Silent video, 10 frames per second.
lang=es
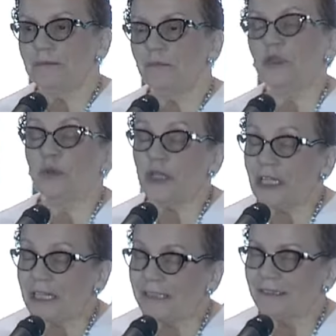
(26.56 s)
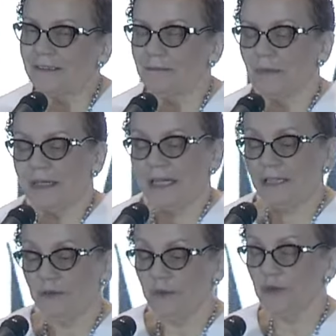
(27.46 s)
llamativo el hecho de
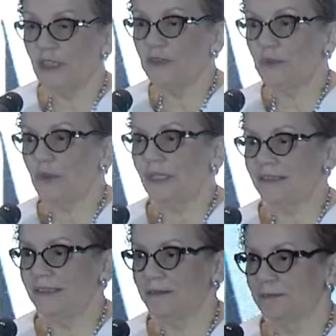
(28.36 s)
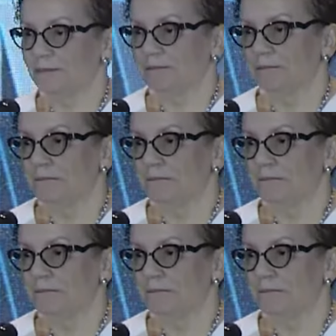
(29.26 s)
que en sus palabras